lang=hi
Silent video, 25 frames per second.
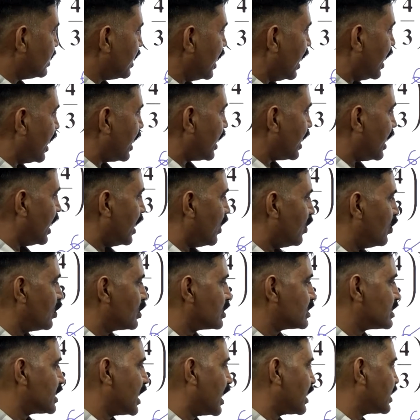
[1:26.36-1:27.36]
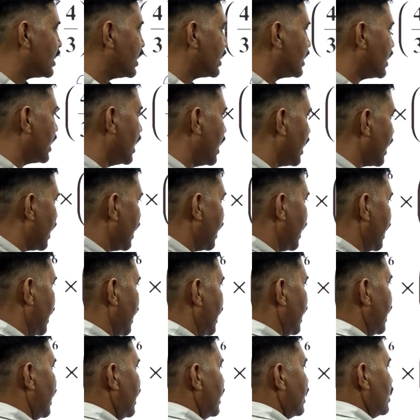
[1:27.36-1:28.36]
ग्यारह और सात अट्ठारह
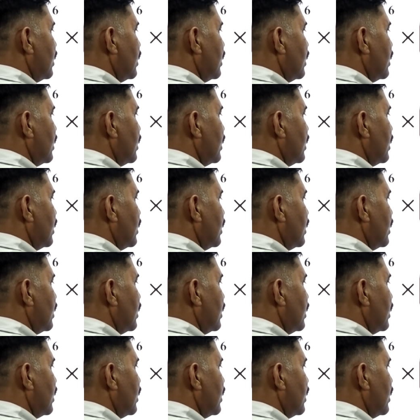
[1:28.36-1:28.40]
है